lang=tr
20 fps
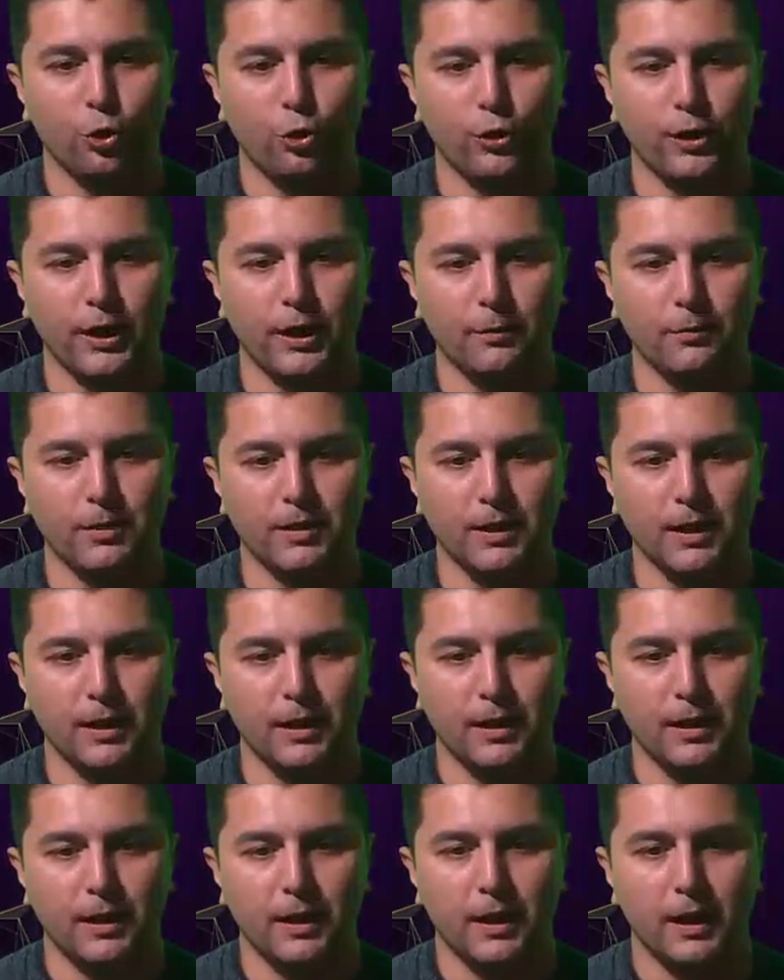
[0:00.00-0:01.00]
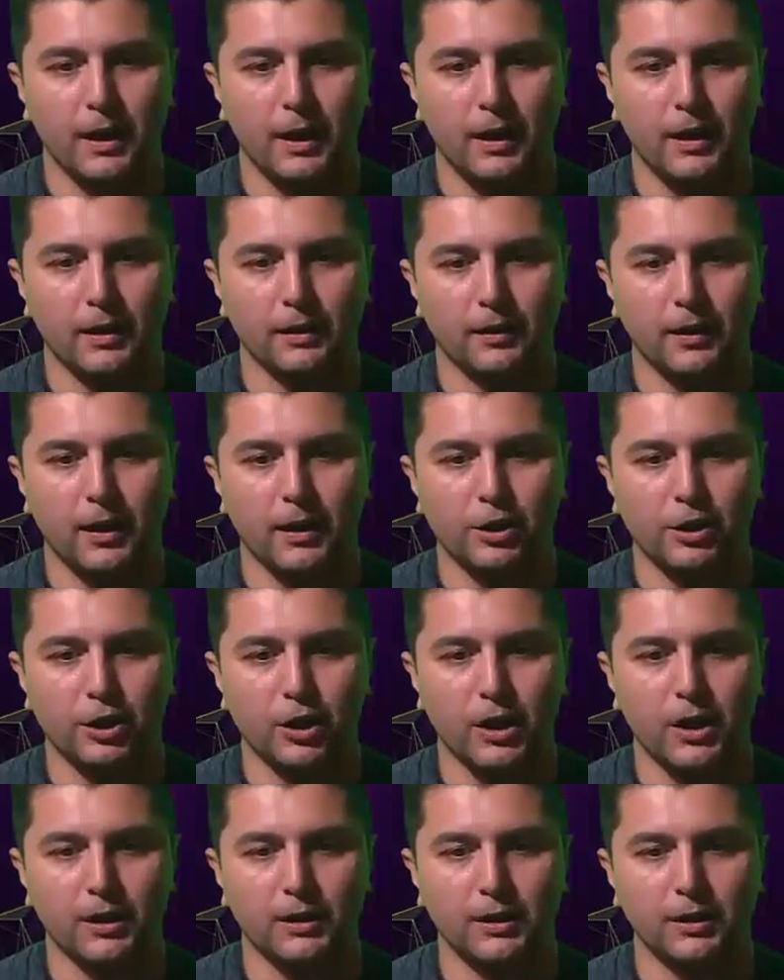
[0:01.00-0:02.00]
örneğimize. Evet
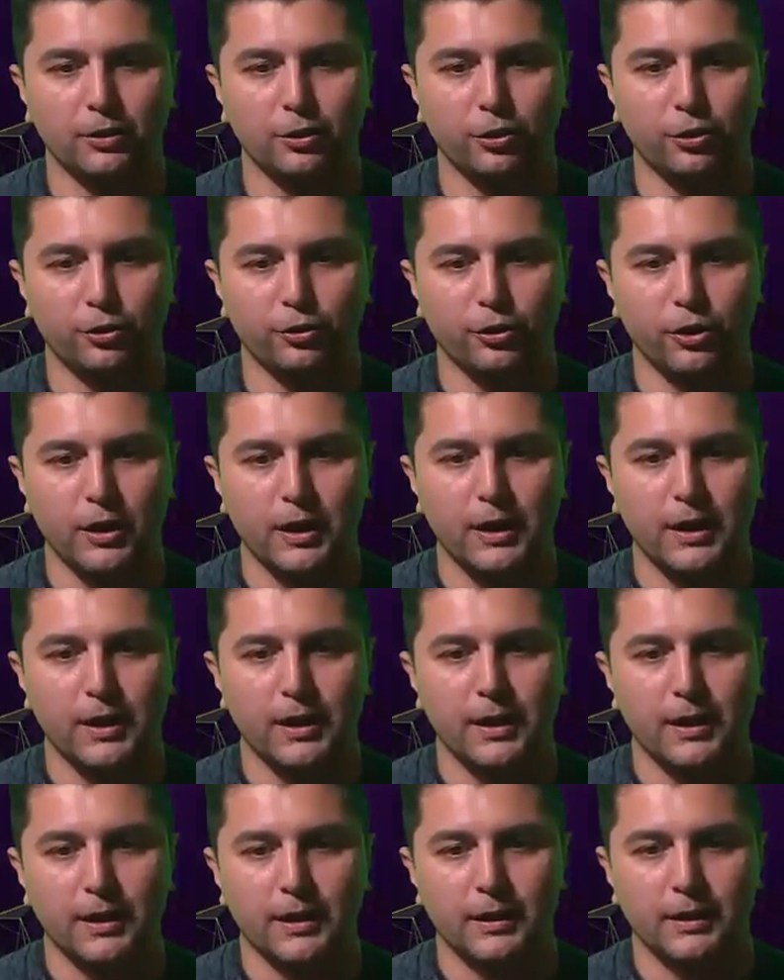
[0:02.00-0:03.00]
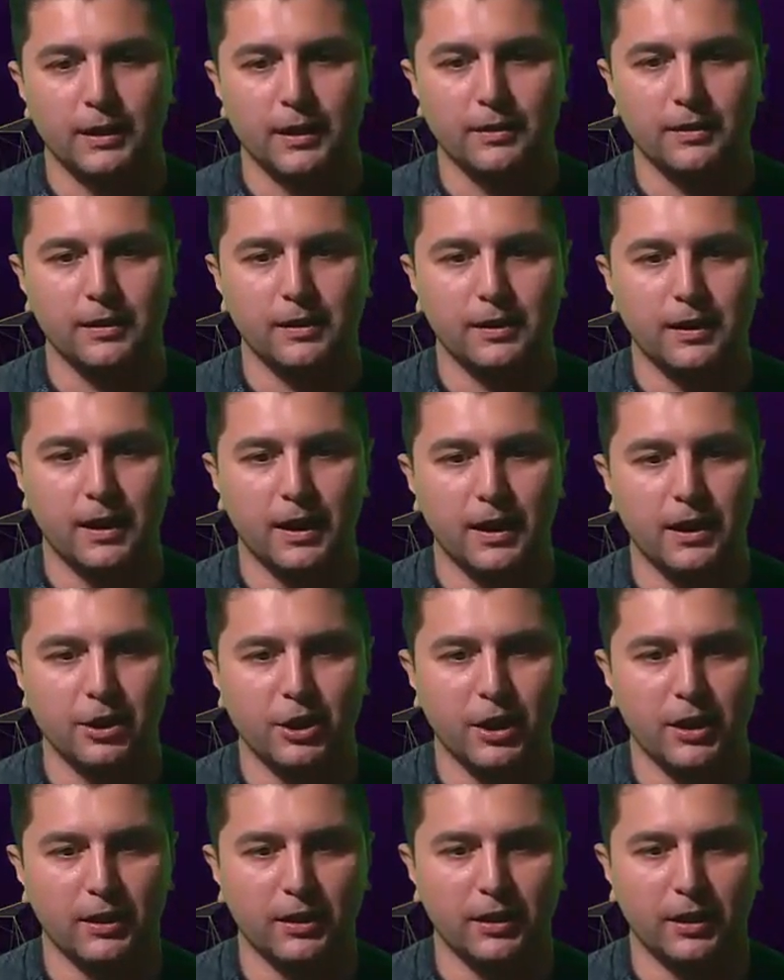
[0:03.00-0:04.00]
aşağıda diyor yazılı kare
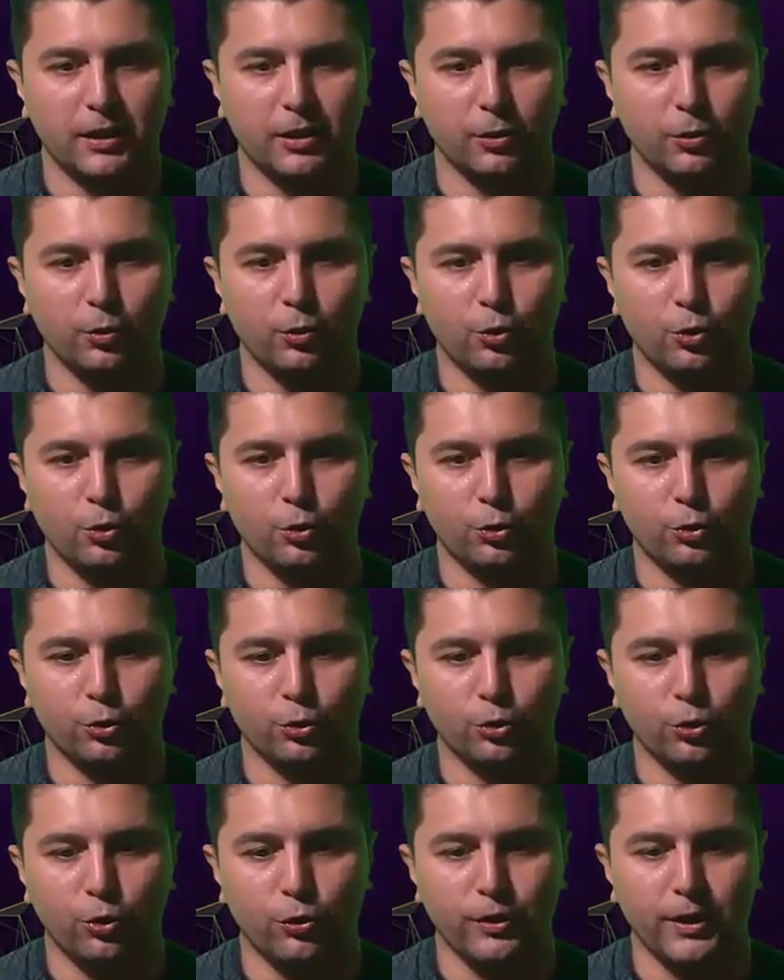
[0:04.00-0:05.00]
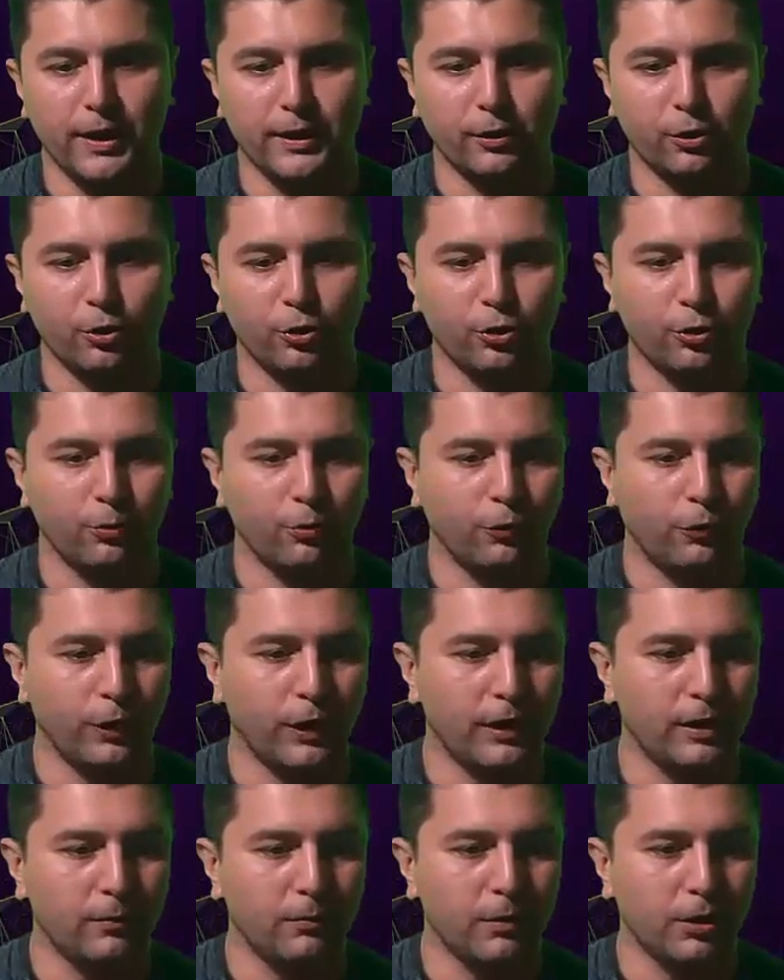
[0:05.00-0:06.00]
şeklindeki 3 kutunun önden görünümü
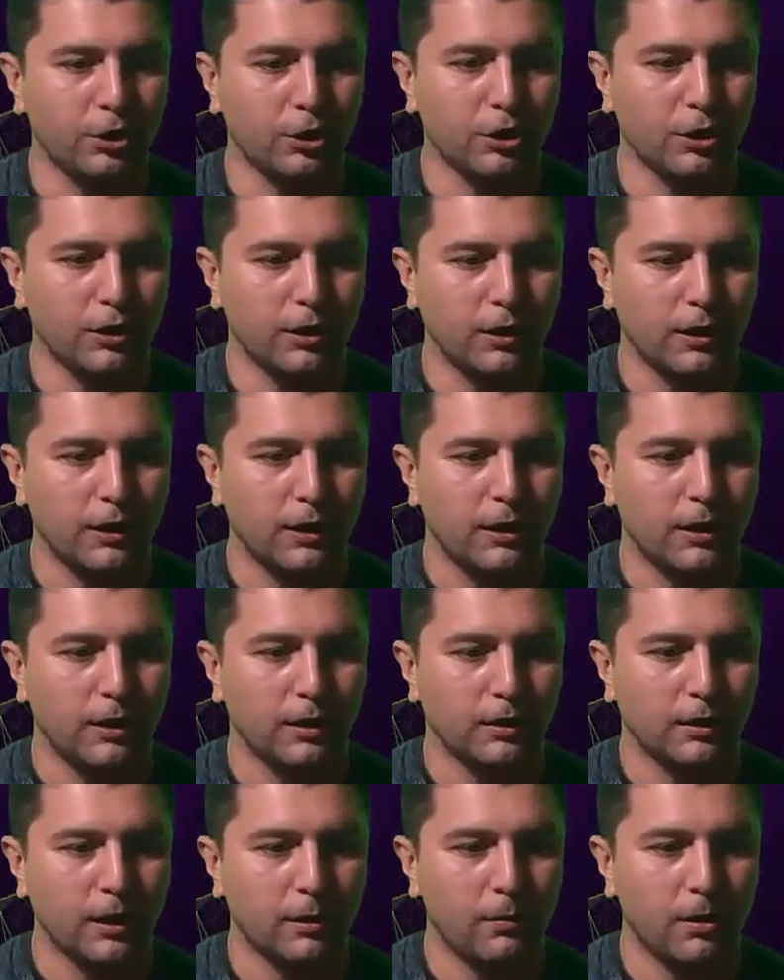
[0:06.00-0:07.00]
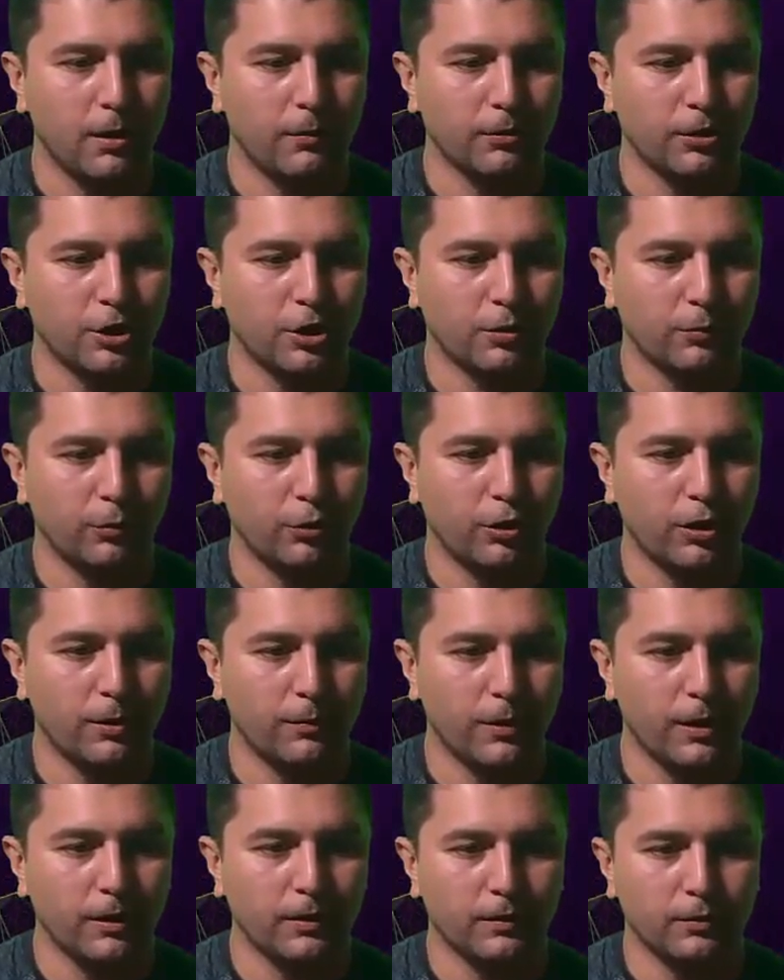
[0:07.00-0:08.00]
verilmiş. Tamamı çıkmıyor
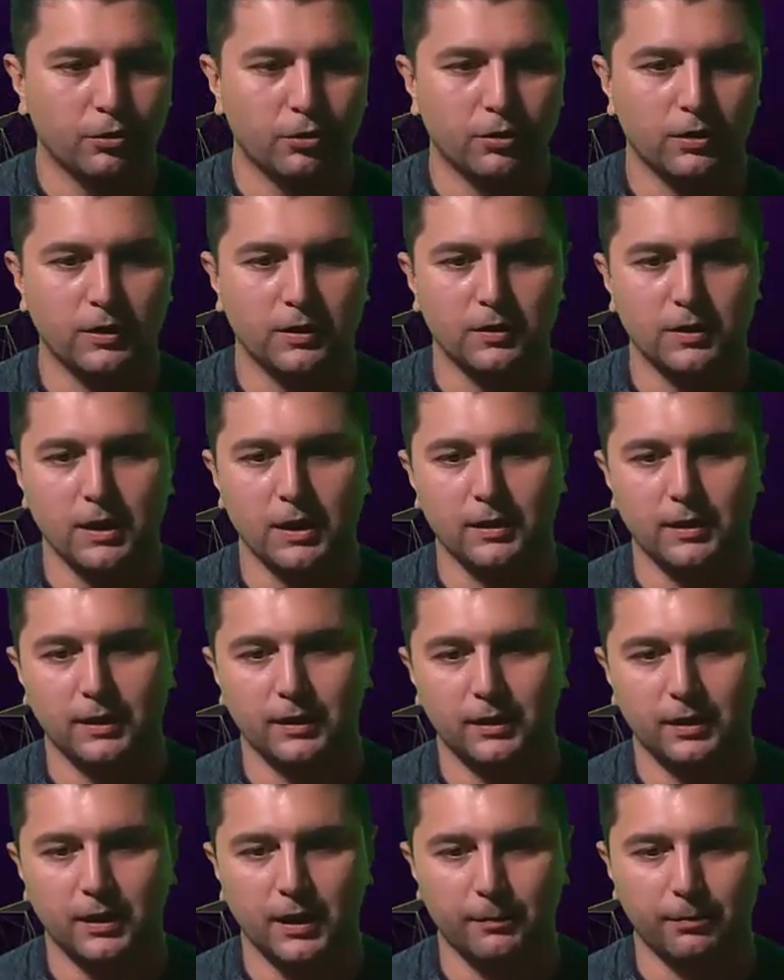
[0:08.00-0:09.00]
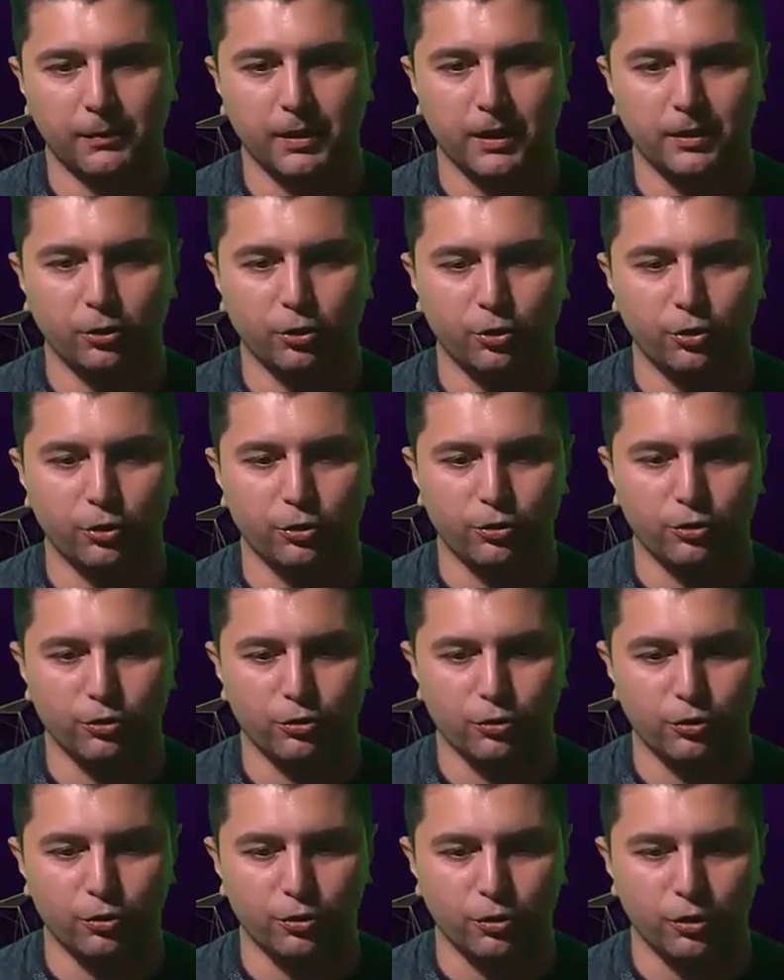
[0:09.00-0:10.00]
ama siz zaten kitaptan
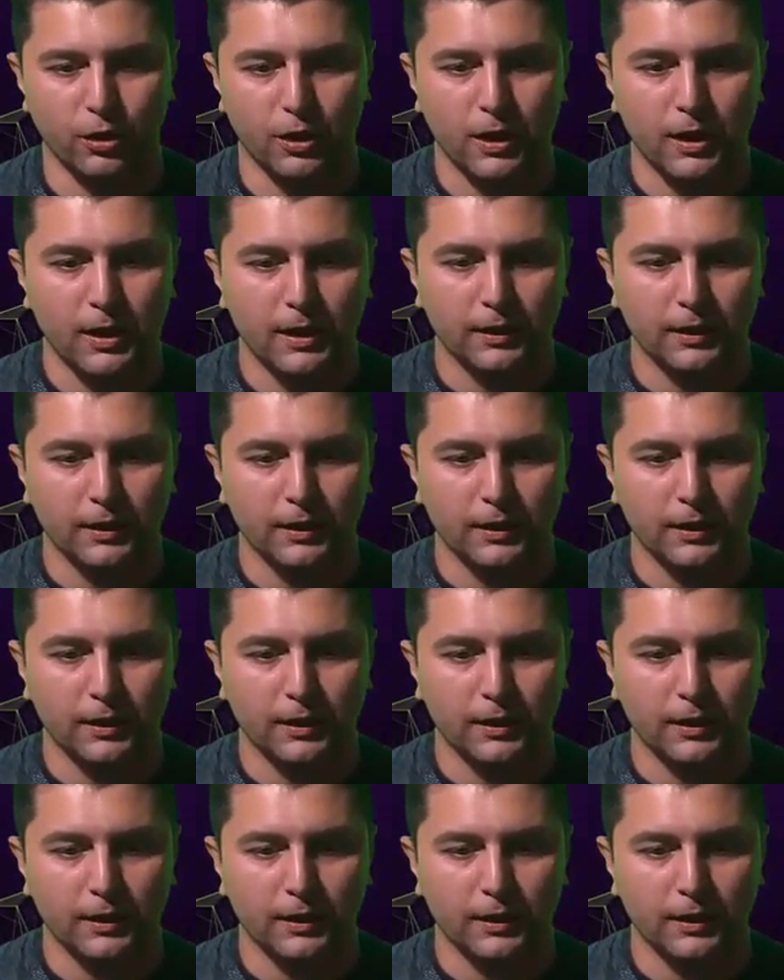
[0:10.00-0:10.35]
görüyorsunuzdur.